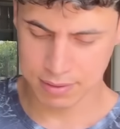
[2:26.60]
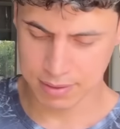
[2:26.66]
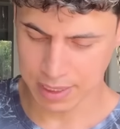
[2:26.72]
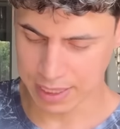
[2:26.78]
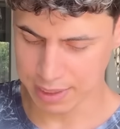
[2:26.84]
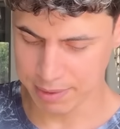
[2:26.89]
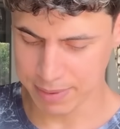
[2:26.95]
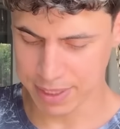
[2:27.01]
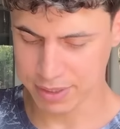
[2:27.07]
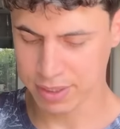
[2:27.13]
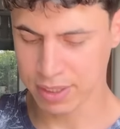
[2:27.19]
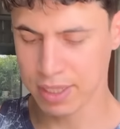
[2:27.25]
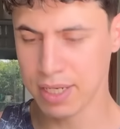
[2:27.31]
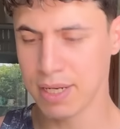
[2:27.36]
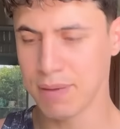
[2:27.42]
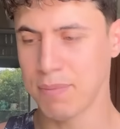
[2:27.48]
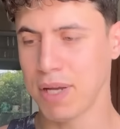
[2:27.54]
تعالي بقى
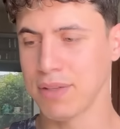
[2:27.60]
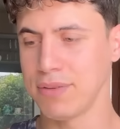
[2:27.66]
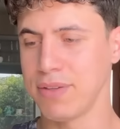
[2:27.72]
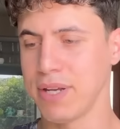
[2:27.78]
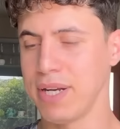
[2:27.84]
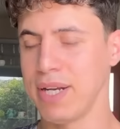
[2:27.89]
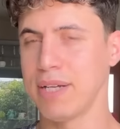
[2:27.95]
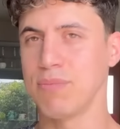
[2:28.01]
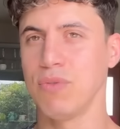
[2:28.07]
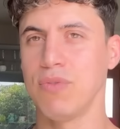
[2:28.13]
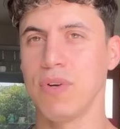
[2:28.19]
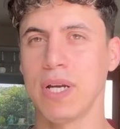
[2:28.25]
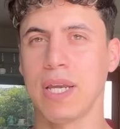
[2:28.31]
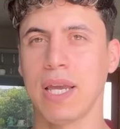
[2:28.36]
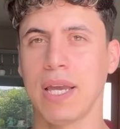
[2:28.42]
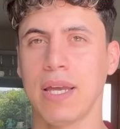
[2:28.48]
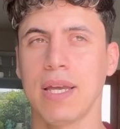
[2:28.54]
عشان انا محضر لك
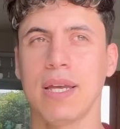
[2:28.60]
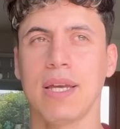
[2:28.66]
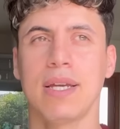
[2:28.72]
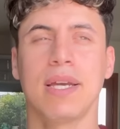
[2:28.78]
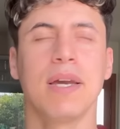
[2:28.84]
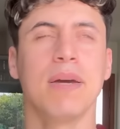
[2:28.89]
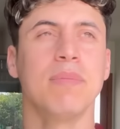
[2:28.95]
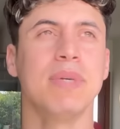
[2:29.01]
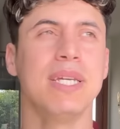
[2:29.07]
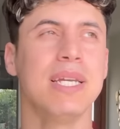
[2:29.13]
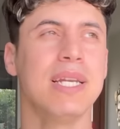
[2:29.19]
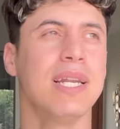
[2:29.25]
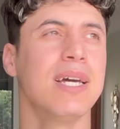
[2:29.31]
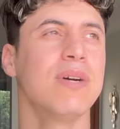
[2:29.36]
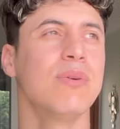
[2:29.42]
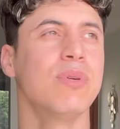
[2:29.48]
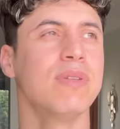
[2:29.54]
مفاجاه
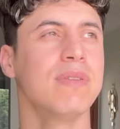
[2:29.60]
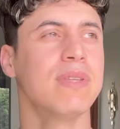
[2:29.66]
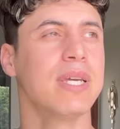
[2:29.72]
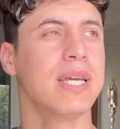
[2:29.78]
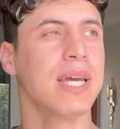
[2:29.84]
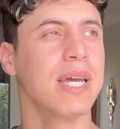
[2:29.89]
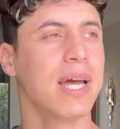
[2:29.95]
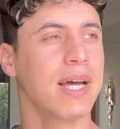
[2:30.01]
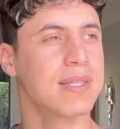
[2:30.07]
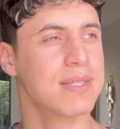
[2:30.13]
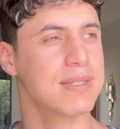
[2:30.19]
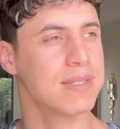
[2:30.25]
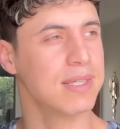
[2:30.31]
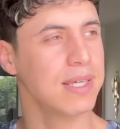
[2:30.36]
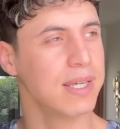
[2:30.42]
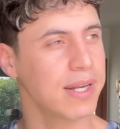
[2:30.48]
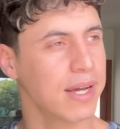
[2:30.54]
جميله وانت جايه على
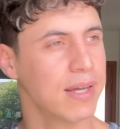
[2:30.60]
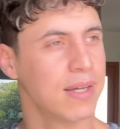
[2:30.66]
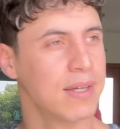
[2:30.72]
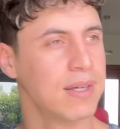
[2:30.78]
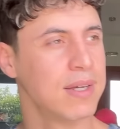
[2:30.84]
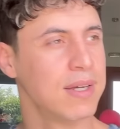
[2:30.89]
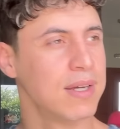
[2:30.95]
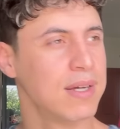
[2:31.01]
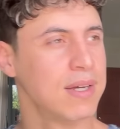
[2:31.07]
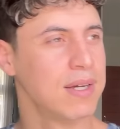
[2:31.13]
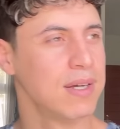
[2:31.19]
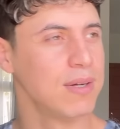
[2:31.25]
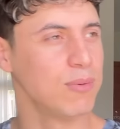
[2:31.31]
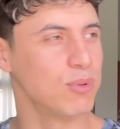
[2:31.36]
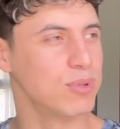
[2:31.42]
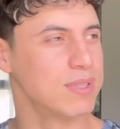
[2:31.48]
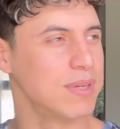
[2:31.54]
السيره
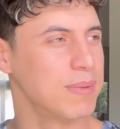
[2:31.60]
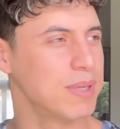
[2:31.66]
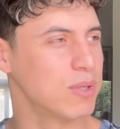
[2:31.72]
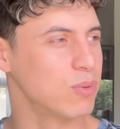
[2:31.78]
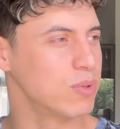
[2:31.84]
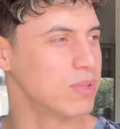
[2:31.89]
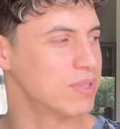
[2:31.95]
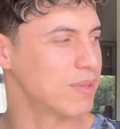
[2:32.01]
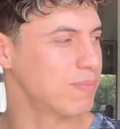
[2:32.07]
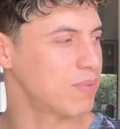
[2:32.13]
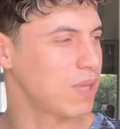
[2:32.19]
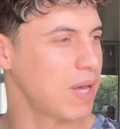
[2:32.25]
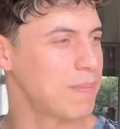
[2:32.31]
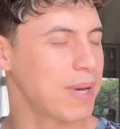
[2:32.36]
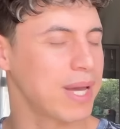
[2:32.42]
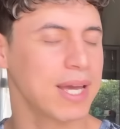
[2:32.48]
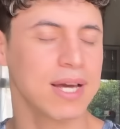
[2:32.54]
وزي ما يكوني
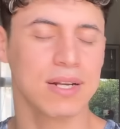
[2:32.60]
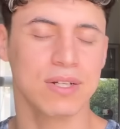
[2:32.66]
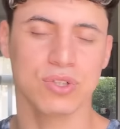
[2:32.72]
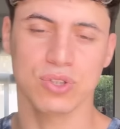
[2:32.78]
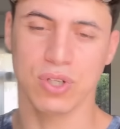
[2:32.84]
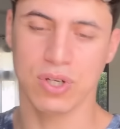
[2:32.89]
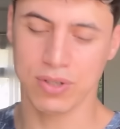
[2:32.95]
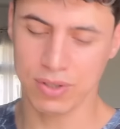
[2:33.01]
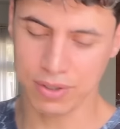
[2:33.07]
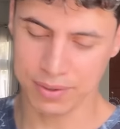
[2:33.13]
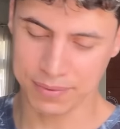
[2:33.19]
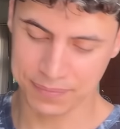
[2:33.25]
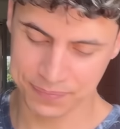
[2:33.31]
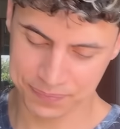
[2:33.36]
ظبطها معايا على الشعرايه